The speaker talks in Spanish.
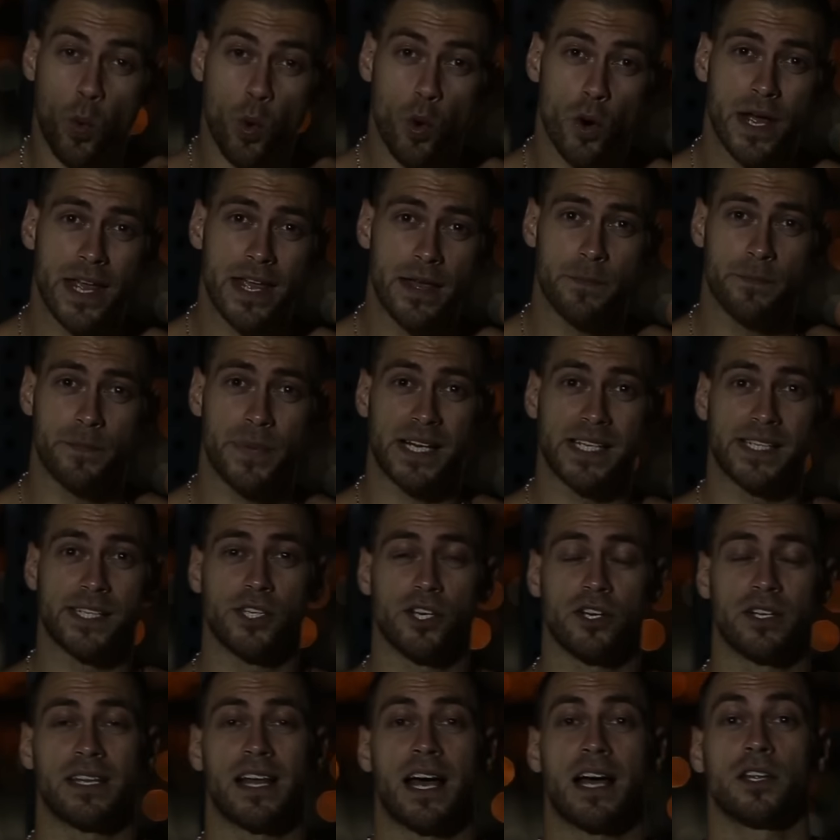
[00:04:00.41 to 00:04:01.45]
muy
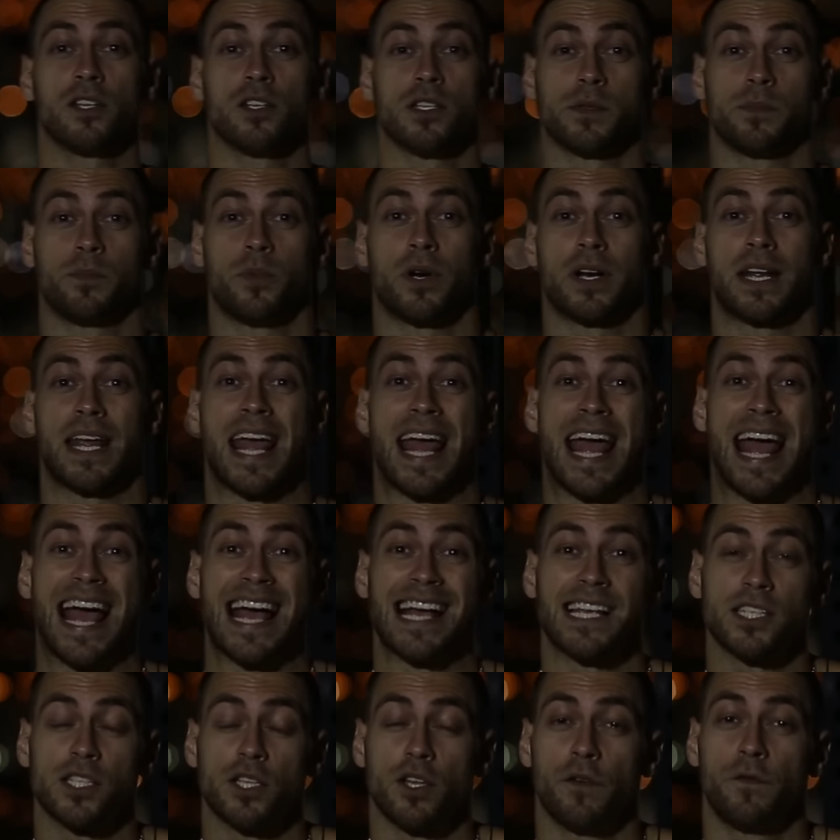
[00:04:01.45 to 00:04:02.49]
impresionados porque
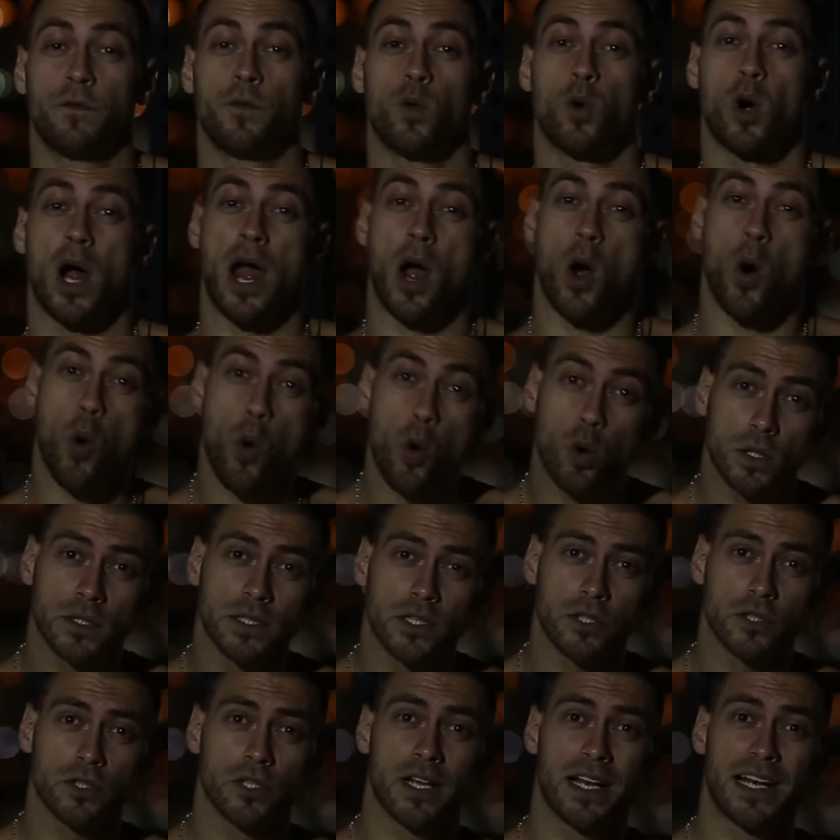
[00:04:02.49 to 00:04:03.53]
esto fue
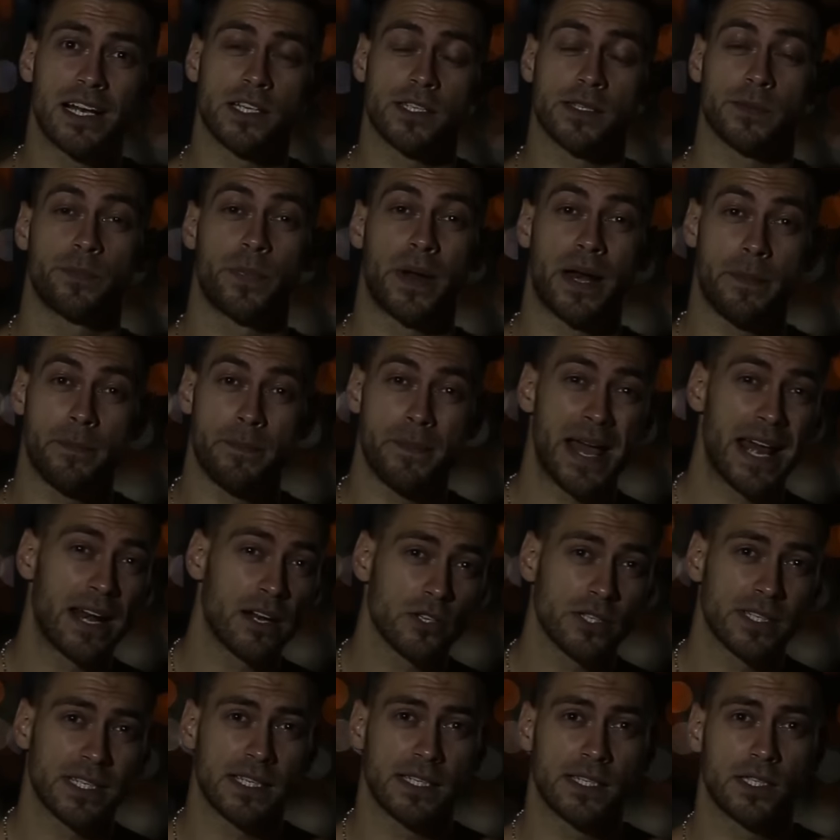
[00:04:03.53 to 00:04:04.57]
uno de los
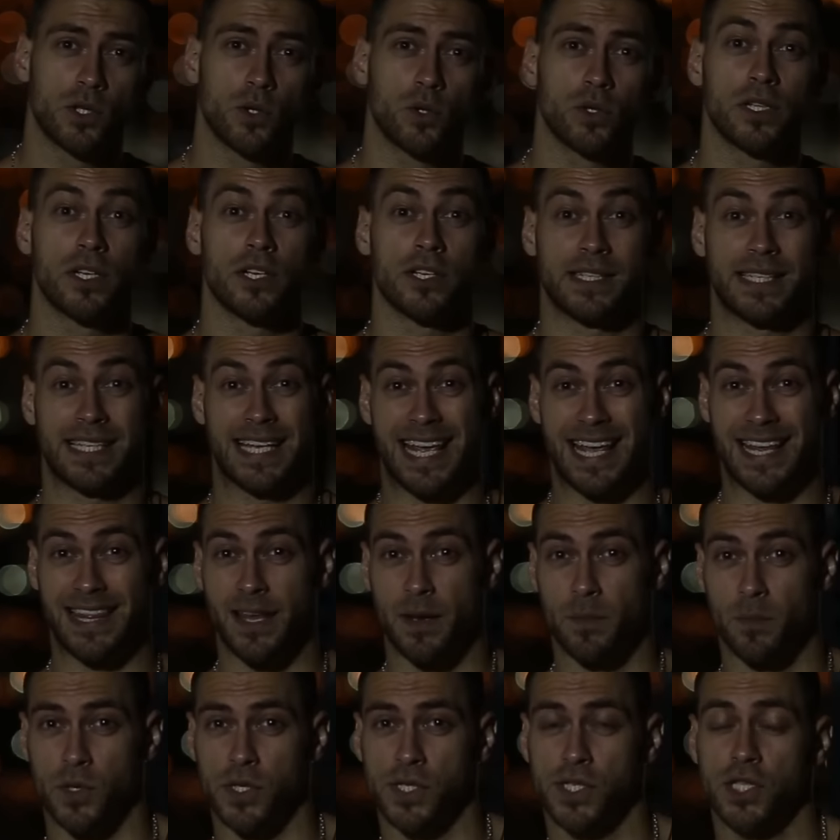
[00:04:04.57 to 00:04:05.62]
primeros estudios que
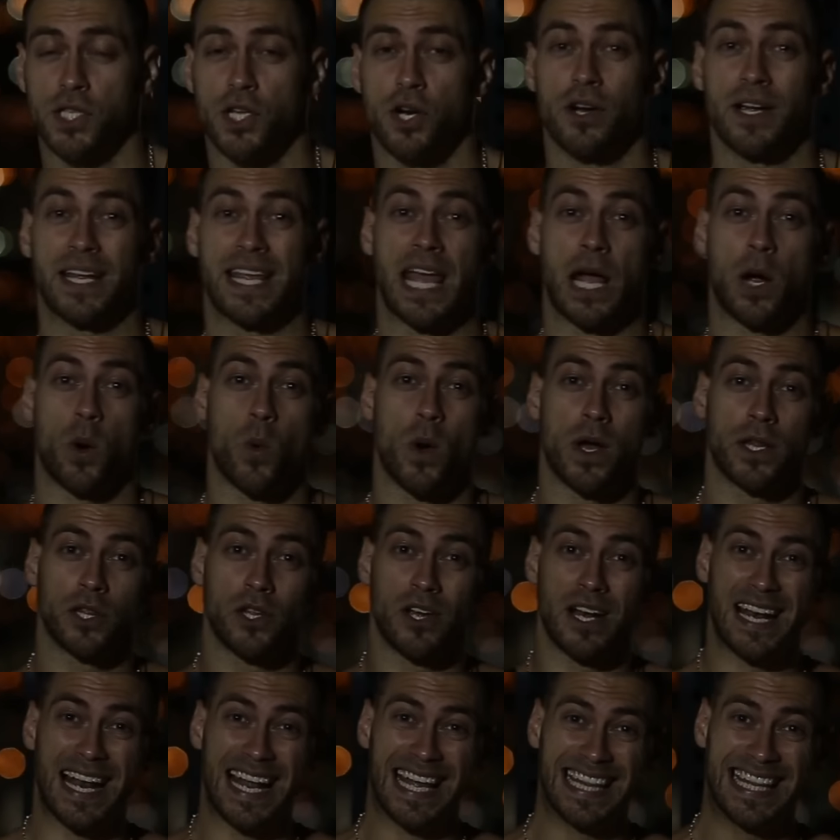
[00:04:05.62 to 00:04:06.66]
demostró que
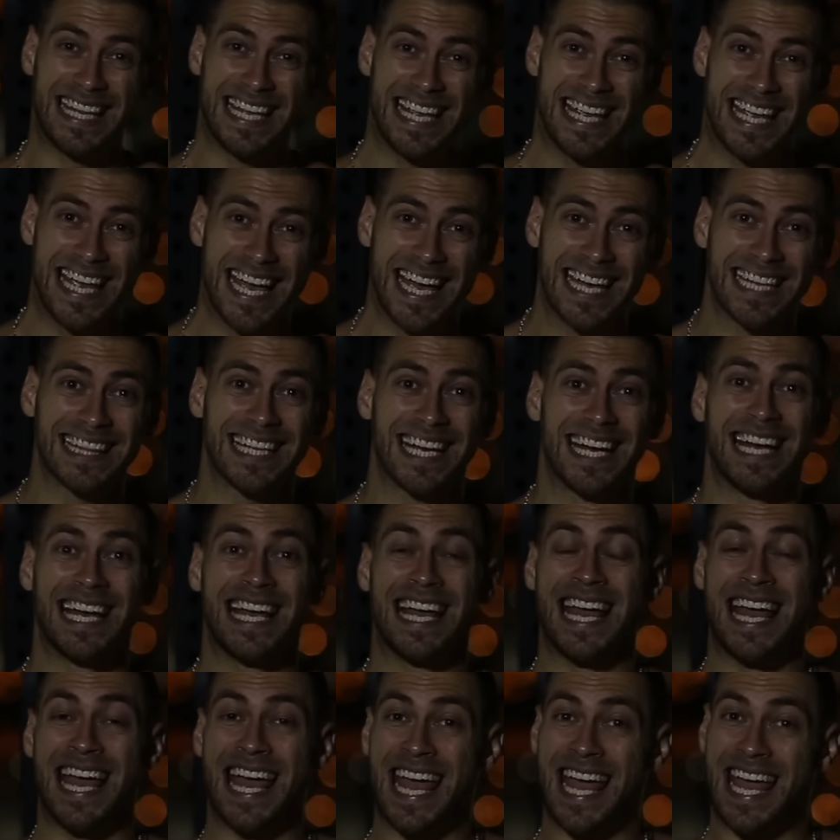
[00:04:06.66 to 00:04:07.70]
cuando la dieta
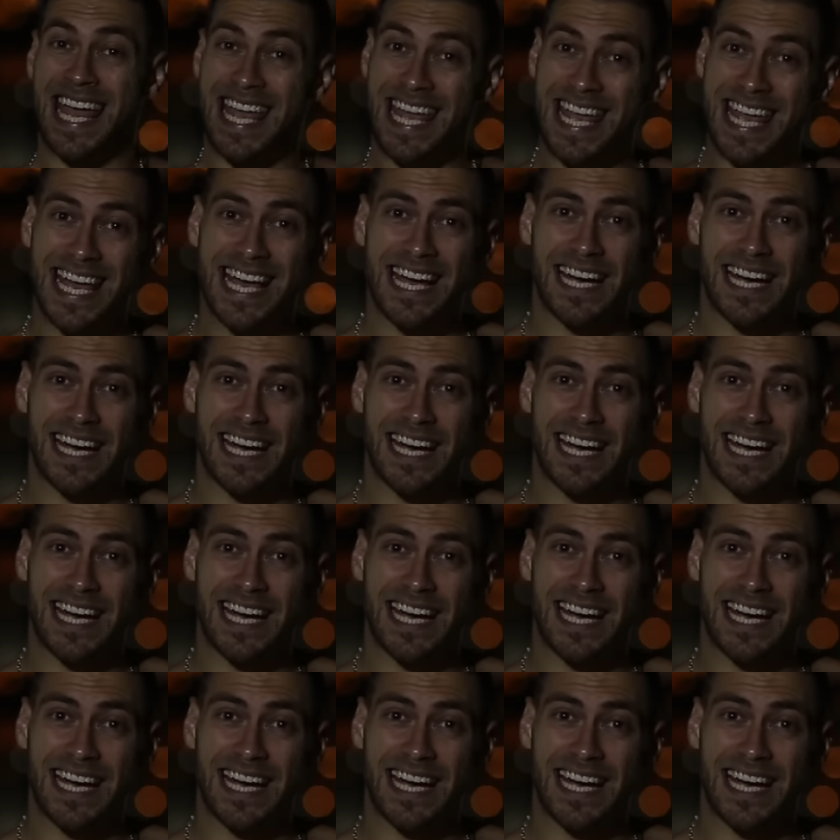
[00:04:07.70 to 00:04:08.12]
y